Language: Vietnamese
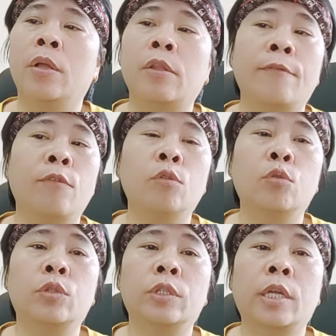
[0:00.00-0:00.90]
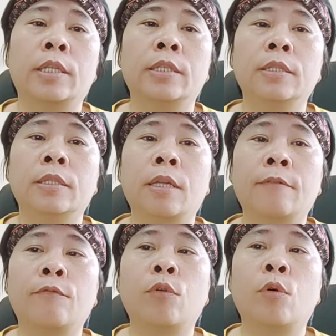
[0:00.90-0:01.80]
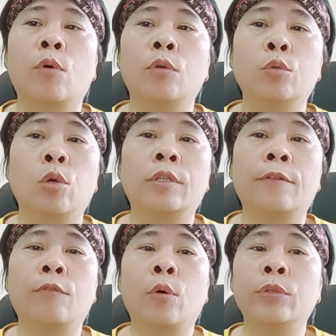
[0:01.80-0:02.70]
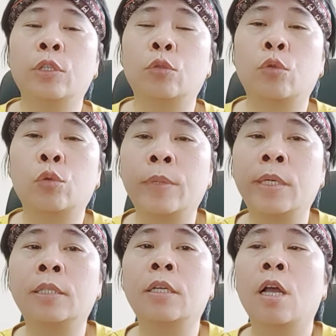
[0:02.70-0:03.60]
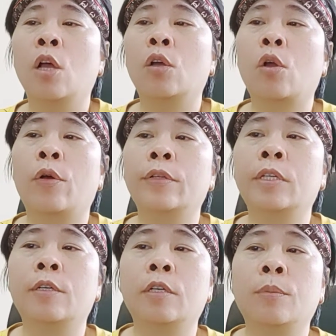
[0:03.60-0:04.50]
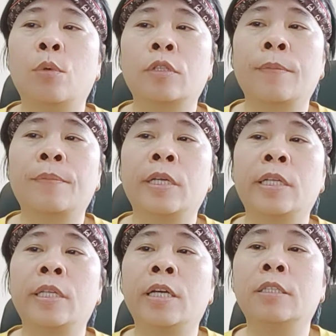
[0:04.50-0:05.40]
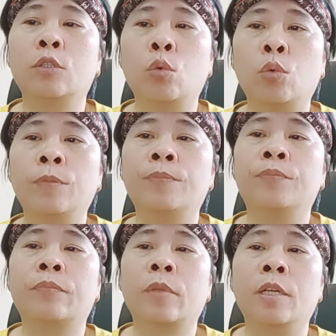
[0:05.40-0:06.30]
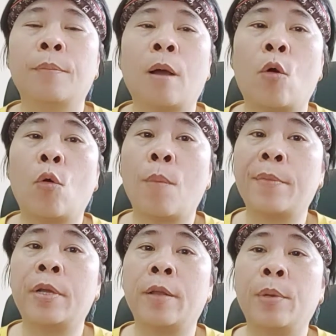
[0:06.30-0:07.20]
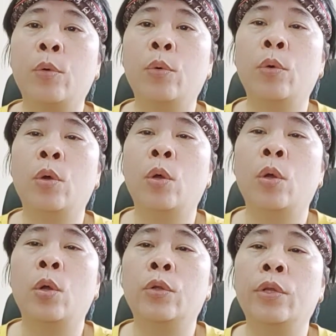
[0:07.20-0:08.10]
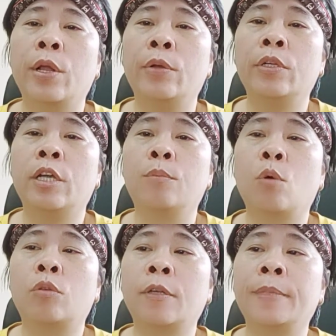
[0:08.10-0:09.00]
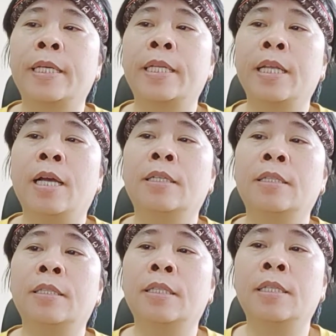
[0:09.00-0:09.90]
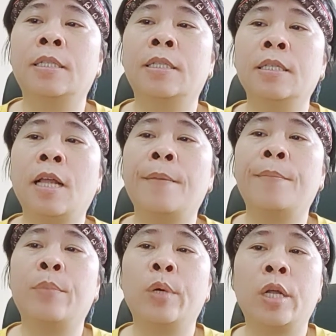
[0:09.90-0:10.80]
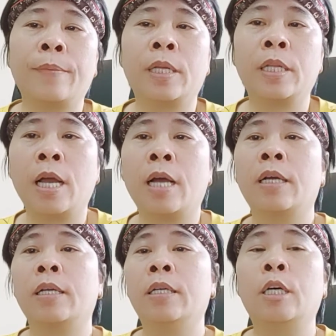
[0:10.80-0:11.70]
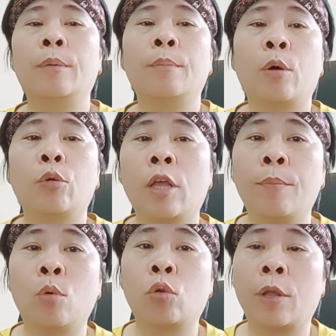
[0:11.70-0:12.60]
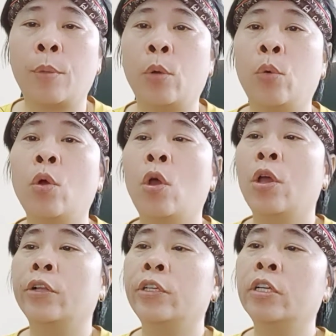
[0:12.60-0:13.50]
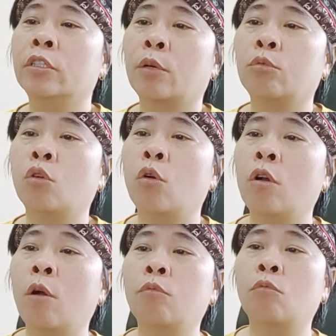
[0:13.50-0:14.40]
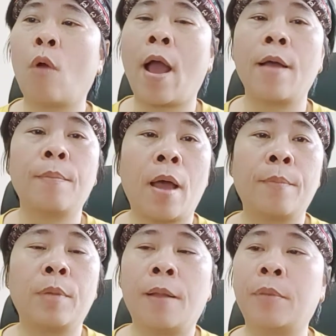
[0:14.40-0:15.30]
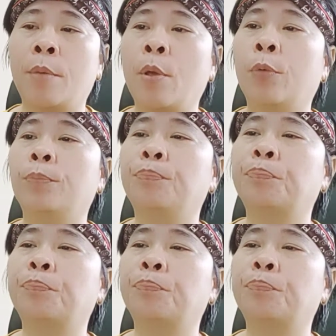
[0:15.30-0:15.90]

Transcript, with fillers: Thành phố thuộc tỉnh, thành phố thuộc thành phố trực thuộc trung ương có từ 100.000 dân trở xuống, được bầu 30 đại biểu. Có trên 100.000 dân thì cứ thêm 15.000 dân được bầu thêm một đại biểu, nhưng tổng số không quá 35 đại biểu.